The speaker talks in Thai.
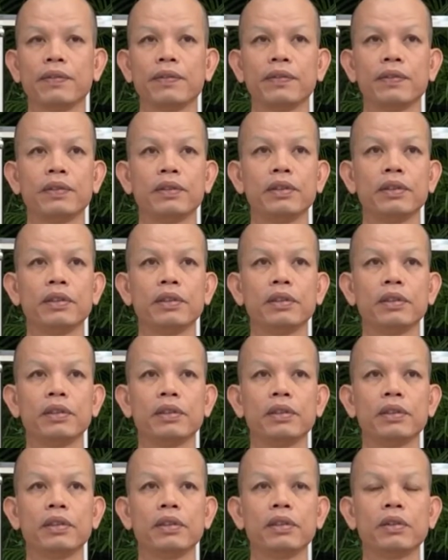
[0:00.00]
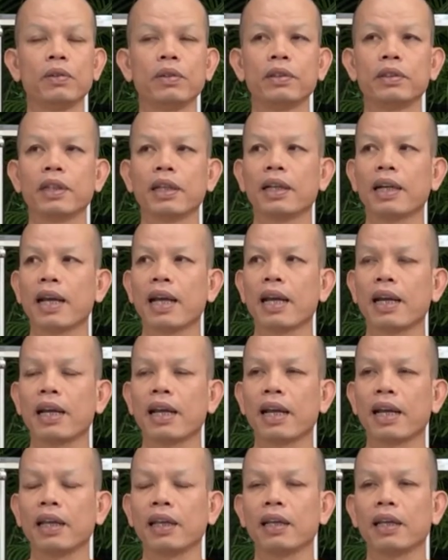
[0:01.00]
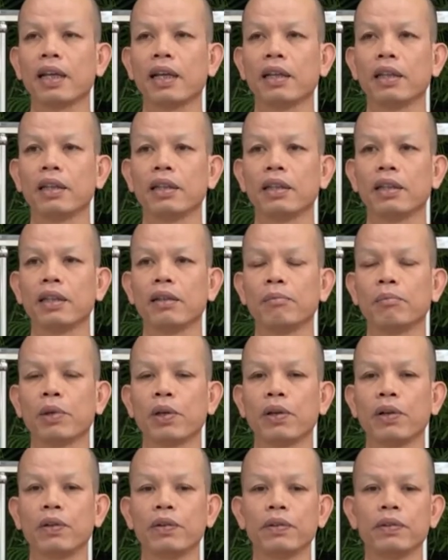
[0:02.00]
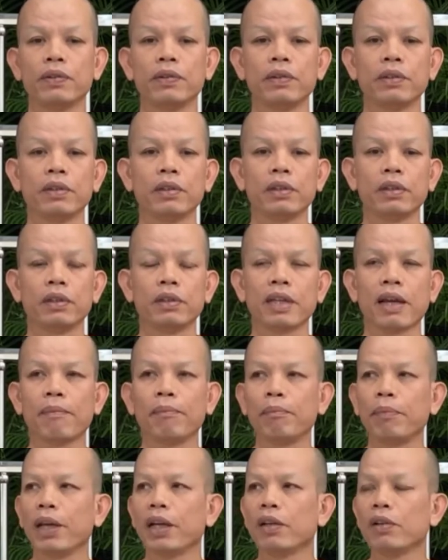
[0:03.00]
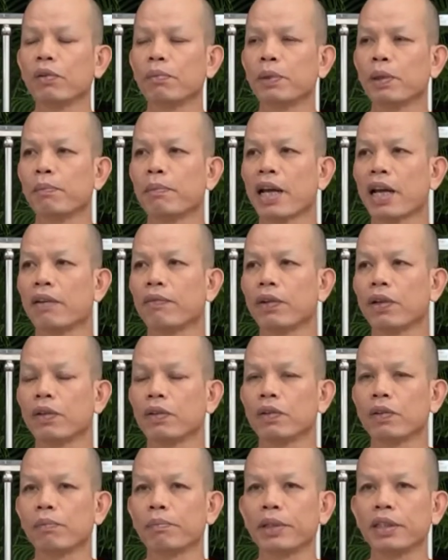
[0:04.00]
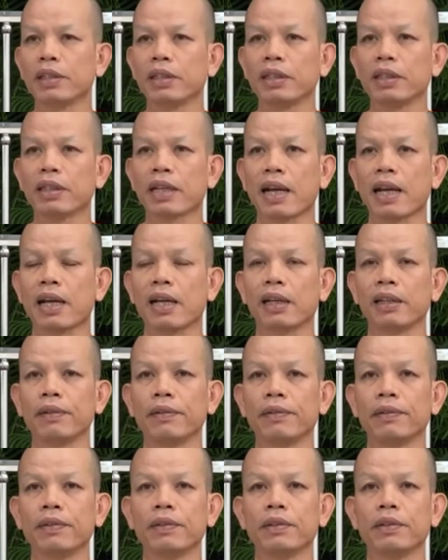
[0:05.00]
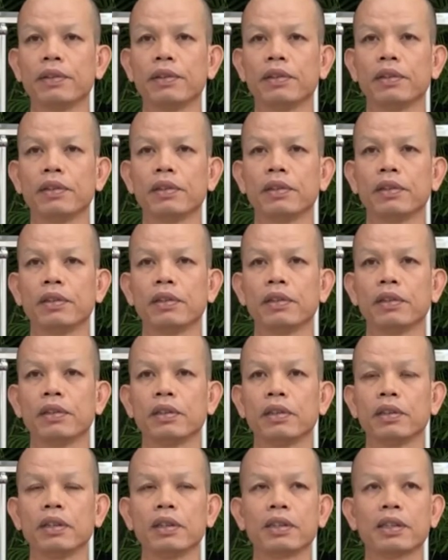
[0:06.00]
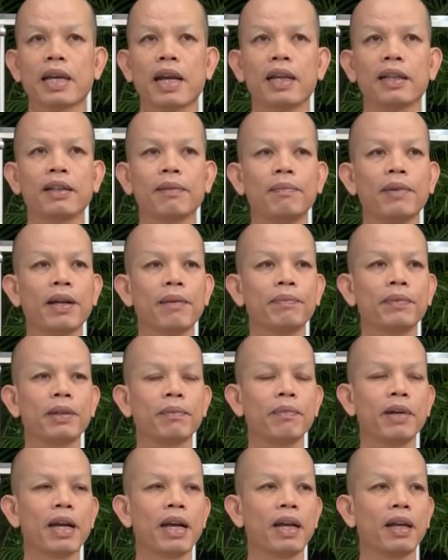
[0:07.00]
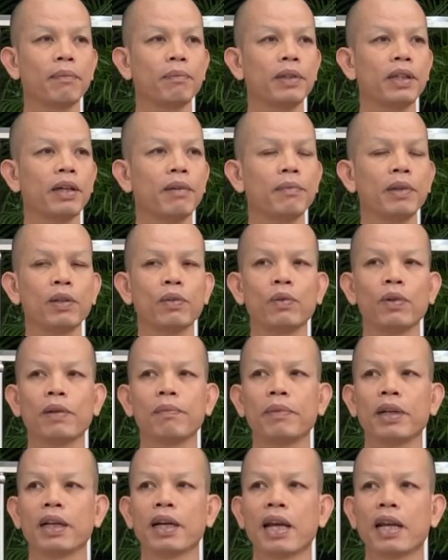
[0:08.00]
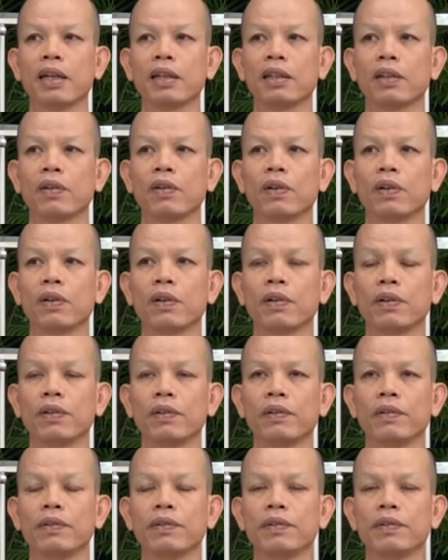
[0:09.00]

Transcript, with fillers: ย คุณสัทธาหลาย นั่น เห็นบอกจำเป็นยุบบันว่าเขาต้องไปศึกษา ศึกษาตำรับ ตำล่าเพื่อมาขวงมากันเจ้าของ